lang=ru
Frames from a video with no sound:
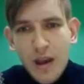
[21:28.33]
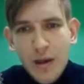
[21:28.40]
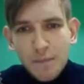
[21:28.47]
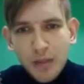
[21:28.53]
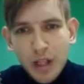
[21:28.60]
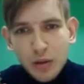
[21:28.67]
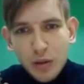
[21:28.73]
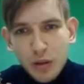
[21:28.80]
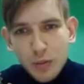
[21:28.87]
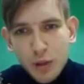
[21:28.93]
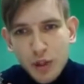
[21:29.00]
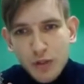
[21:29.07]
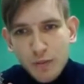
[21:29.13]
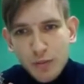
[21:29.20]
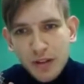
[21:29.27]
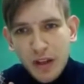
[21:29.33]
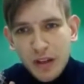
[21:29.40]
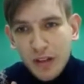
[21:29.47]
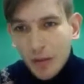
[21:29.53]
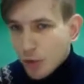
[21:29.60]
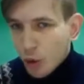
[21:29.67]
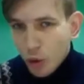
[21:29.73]
которые можно
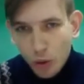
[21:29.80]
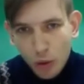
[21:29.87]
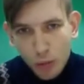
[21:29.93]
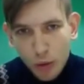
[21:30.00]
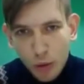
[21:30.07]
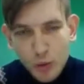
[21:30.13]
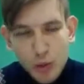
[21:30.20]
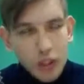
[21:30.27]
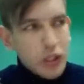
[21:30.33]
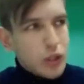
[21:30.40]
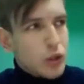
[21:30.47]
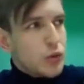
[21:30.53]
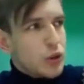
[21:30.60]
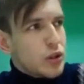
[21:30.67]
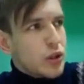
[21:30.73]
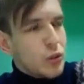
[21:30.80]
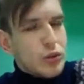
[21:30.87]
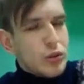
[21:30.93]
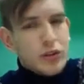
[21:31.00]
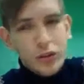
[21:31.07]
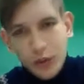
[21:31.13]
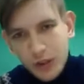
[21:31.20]
вписать абсолютно любому человеку, вот на
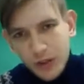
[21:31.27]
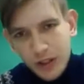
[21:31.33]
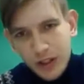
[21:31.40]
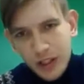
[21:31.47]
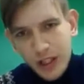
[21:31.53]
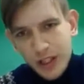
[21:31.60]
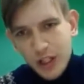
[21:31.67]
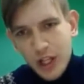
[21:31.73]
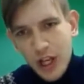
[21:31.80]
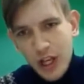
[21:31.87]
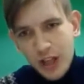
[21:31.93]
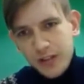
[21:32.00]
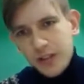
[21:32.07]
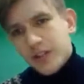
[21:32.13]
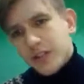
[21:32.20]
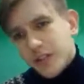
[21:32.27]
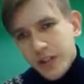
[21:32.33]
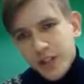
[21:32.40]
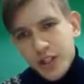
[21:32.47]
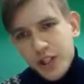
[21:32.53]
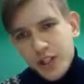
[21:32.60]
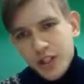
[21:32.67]
улице его хватаешь,
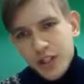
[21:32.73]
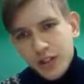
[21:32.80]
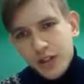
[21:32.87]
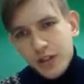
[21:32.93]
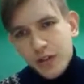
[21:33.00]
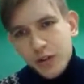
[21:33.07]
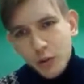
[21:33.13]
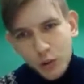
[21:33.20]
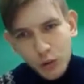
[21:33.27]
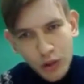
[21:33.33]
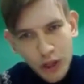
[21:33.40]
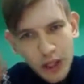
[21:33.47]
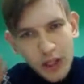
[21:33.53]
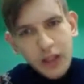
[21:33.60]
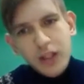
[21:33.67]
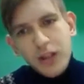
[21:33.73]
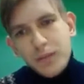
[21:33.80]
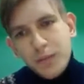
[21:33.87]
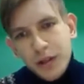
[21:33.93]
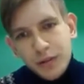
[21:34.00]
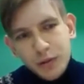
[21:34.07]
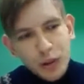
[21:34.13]
сажаешь за этот стол, и
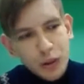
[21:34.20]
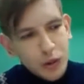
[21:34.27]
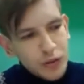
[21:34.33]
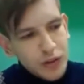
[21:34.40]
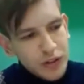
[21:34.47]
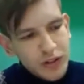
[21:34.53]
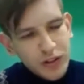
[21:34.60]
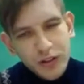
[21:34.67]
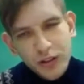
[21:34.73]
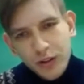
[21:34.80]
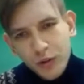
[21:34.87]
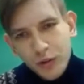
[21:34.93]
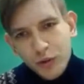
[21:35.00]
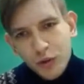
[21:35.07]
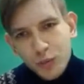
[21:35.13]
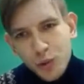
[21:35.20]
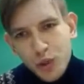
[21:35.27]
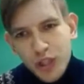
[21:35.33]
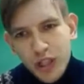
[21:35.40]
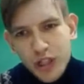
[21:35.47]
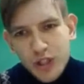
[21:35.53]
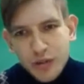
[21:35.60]
5 уголовных дел на него
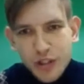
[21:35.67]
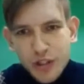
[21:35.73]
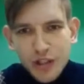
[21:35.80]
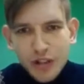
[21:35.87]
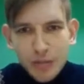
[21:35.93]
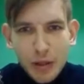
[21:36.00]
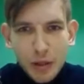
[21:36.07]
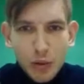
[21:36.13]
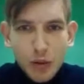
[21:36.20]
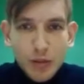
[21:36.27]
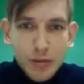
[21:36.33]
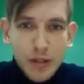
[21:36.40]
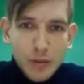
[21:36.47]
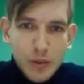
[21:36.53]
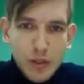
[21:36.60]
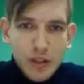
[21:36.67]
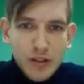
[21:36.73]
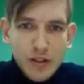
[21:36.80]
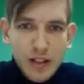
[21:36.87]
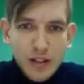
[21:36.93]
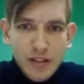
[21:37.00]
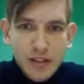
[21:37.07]
возбуждаешь совершенно спокойно, потому что это
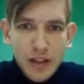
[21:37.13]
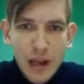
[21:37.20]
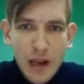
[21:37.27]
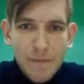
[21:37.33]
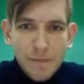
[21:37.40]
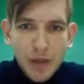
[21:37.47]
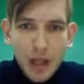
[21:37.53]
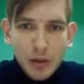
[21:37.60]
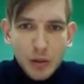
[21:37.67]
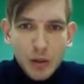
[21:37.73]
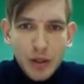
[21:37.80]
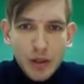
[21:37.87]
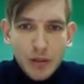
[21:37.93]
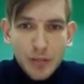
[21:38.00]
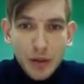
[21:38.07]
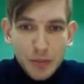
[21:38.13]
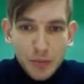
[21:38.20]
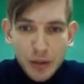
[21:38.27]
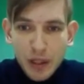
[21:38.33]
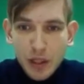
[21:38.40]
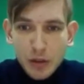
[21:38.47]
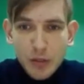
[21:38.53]
статьи, которые,
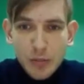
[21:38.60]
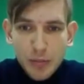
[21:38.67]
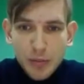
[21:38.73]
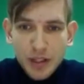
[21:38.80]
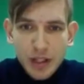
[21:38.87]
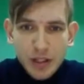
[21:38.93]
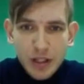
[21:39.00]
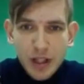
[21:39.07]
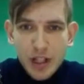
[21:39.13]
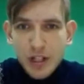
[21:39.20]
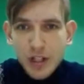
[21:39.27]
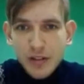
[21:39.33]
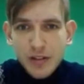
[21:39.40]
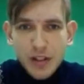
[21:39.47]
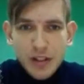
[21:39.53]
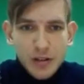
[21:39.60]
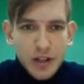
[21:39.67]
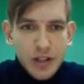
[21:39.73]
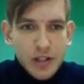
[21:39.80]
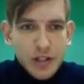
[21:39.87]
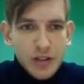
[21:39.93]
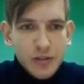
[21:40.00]
под которые попадает каждый из нас,
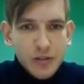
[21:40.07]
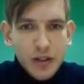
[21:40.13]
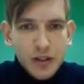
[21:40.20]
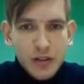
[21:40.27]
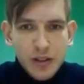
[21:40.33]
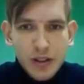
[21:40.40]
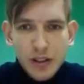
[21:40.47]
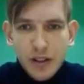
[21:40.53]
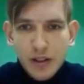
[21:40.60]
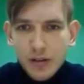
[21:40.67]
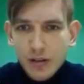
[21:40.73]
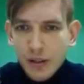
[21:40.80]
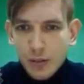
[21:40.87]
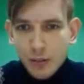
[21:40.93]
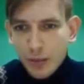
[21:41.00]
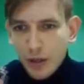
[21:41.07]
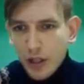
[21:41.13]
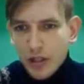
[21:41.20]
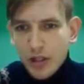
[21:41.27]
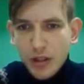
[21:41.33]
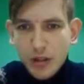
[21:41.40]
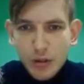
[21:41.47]
каждый из вас, я, там,
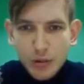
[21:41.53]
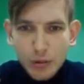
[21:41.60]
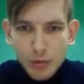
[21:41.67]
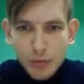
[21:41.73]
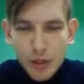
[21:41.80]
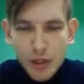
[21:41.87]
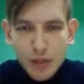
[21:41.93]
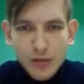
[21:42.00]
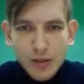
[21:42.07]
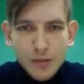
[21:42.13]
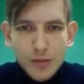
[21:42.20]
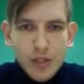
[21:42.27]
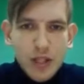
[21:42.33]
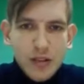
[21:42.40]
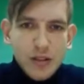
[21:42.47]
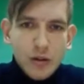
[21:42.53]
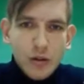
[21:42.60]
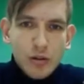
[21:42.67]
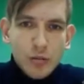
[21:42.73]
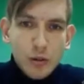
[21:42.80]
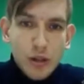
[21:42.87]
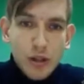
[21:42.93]
каждый, кто пишет в этом чате, кто
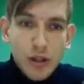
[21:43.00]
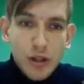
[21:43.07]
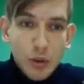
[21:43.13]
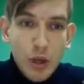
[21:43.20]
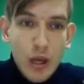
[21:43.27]
смотрит эту